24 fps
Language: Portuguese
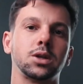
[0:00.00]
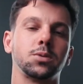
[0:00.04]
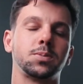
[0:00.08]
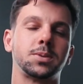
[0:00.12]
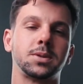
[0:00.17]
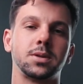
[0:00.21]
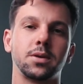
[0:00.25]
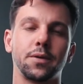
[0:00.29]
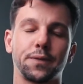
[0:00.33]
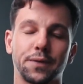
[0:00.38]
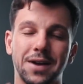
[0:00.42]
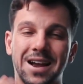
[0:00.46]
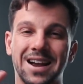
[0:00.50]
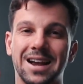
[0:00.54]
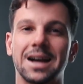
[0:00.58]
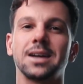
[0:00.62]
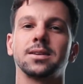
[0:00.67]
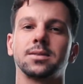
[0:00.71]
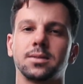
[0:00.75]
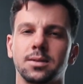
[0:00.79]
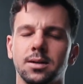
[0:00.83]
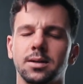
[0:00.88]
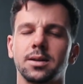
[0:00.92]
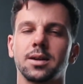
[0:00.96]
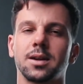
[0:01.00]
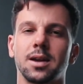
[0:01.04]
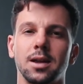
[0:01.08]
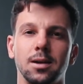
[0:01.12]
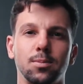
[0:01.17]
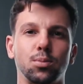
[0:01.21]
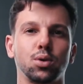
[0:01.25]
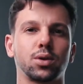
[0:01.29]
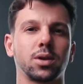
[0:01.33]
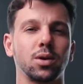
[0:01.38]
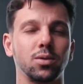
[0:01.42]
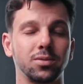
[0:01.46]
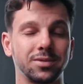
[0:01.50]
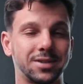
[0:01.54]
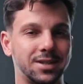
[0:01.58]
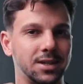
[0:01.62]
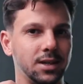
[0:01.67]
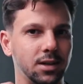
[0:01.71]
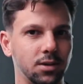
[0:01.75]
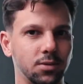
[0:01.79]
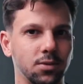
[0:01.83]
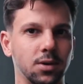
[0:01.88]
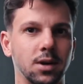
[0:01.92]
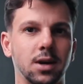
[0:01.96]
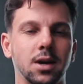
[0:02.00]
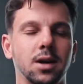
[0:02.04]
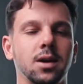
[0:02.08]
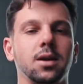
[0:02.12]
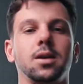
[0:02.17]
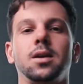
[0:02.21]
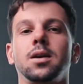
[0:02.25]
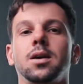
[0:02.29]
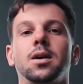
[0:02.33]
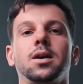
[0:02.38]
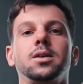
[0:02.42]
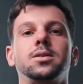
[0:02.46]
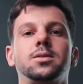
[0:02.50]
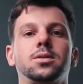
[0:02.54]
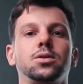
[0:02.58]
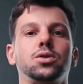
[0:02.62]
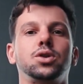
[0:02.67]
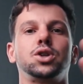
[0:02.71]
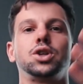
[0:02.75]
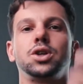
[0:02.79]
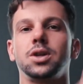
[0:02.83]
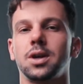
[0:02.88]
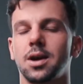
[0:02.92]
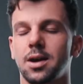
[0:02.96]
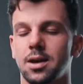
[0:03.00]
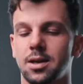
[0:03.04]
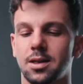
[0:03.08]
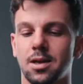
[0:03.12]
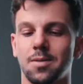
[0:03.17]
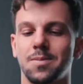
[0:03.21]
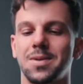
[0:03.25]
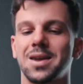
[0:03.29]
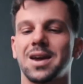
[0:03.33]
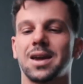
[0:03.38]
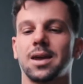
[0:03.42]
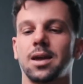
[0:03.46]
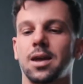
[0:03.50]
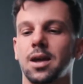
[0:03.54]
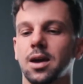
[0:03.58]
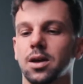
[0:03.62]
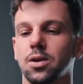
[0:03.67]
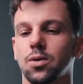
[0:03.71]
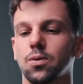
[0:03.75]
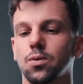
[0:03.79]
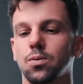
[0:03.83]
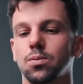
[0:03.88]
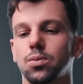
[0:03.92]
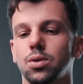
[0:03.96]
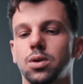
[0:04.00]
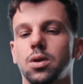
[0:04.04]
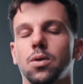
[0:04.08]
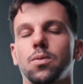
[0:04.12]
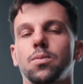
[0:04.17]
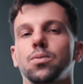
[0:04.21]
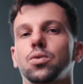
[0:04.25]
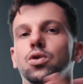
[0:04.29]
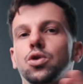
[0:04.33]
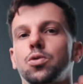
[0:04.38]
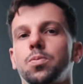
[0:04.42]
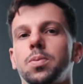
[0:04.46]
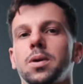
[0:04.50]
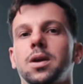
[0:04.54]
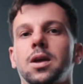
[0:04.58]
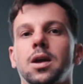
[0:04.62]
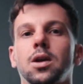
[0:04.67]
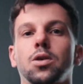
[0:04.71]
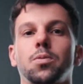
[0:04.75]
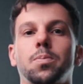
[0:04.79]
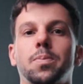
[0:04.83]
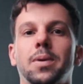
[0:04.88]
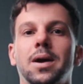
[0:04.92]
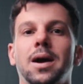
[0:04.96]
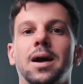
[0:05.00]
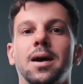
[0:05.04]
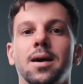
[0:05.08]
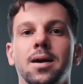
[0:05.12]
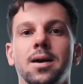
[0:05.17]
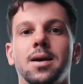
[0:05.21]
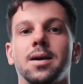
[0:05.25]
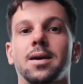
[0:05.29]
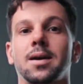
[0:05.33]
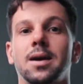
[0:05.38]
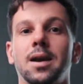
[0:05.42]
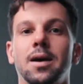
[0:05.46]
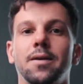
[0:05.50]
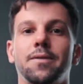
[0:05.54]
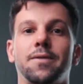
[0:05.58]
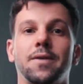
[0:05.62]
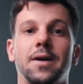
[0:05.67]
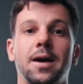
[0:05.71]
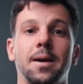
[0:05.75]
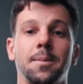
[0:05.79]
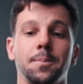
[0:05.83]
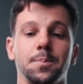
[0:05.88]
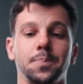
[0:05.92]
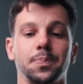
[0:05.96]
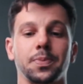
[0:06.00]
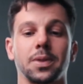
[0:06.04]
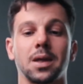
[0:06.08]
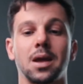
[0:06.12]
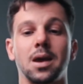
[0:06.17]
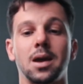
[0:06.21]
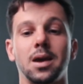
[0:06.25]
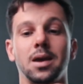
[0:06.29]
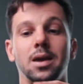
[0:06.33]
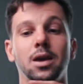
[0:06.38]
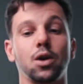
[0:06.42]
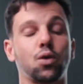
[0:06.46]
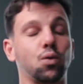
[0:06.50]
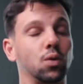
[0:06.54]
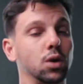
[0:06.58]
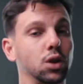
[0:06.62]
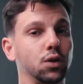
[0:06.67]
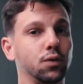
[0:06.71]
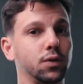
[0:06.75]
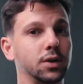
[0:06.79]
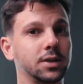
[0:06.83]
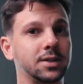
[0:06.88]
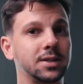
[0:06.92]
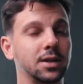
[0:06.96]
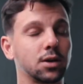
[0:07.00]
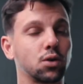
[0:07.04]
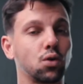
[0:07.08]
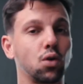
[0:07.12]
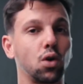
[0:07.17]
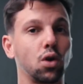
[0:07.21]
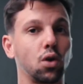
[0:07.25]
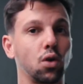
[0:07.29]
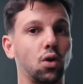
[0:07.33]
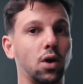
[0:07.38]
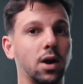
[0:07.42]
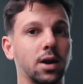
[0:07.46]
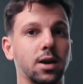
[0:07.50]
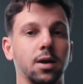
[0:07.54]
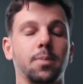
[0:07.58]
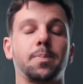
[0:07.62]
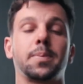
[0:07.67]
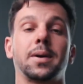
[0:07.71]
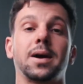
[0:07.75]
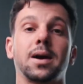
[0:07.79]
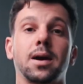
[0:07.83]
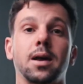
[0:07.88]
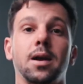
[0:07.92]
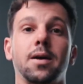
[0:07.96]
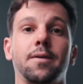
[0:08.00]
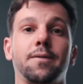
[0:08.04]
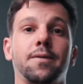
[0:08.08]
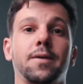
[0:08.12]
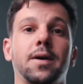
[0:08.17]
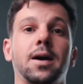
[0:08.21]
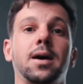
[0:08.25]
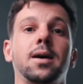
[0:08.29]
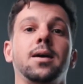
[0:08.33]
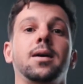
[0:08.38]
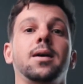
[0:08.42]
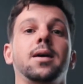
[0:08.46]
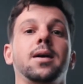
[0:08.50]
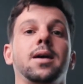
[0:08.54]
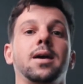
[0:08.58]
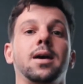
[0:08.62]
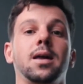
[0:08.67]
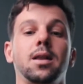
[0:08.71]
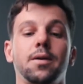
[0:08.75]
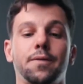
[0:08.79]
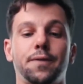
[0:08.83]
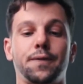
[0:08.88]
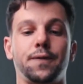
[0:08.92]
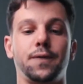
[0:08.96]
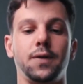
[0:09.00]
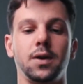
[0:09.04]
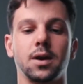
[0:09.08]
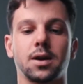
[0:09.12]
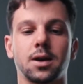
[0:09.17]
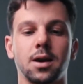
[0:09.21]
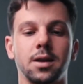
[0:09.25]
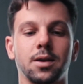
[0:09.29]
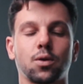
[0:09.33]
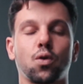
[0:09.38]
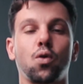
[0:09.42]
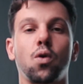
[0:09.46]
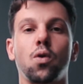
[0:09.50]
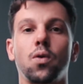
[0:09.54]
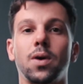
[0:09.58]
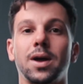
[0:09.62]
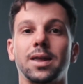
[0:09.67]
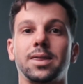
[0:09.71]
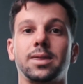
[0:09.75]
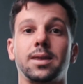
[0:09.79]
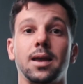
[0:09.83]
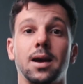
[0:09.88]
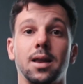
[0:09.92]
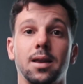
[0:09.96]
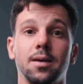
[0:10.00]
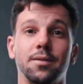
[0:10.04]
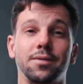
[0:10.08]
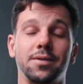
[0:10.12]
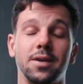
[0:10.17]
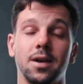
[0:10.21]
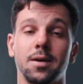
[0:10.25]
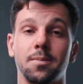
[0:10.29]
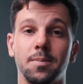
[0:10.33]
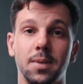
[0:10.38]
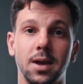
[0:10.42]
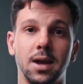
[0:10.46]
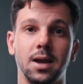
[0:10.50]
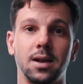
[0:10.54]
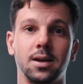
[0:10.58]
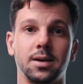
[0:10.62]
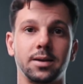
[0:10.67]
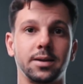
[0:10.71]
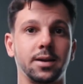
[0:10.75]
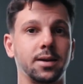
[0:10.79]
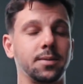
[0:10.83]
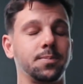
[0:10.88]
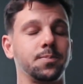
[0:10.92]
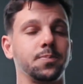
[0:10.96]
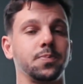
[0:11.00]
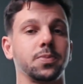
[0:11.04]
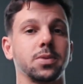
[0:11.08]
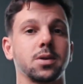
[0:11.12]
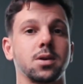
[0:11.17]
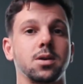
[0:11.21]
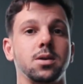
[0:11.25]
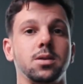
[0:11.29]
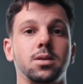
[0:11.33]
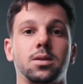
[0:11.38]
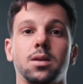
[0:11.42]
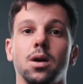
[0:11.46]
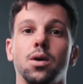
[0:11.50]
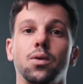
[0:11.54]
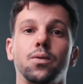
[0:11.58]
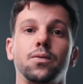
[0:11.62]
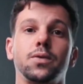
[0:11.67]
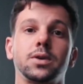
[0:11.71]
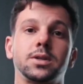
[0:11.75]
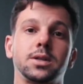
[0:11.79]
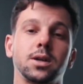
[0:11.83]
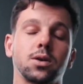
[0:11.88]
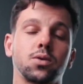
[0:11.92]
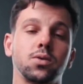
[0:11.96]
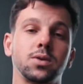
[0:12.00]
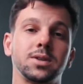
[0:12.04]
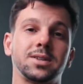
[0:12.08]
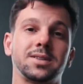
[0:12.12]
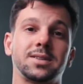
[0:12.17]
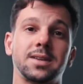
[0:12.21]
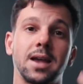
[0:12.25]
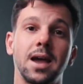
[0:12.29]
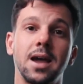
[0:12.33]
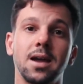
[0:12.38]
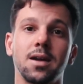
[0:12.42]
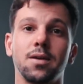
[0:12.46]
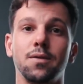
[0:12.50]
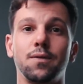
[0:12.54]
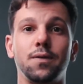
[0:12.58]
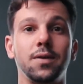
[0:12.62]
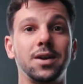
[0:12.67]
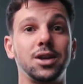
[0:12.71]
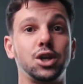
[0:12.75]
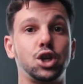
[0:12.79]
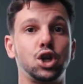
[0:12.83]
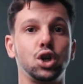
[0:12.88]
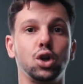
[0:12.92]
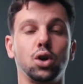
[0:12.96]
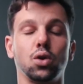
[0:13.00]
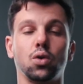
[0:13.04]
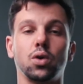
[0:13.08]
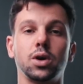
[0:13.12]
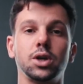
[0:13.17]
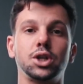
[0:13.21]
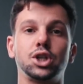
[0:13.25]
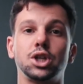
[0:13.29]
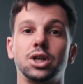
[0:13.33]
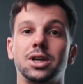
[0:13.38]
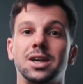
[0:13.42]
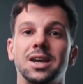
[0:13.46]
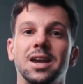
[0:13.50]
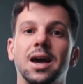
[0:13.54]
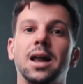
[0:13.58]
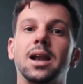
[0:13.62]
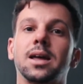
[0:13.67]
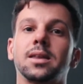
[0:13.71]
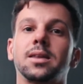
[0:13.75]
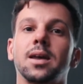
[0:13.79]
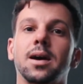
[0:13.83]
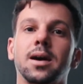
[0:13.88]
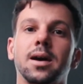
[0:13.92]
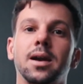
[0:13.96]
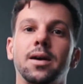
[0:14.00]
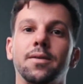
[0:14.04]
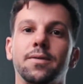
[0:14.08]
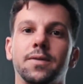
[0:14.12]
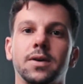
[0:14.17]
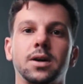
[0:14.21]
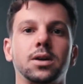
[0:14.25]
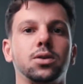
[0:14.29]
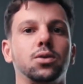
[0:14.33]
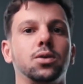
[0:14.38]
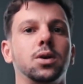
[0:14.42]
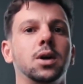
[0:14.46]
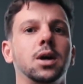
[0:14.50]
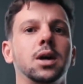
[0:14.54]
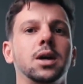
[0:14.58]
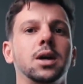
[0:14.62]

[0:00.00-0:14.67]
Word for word: não precisa ficar caçando aquele botãozinho que antes eu tinha aí na minha Canon, um botão muito pequeno para gravar. E quando você coloca para gravar, ela fica com a tela vermelha, né? Então você consegue ver de longe que ela está gravando.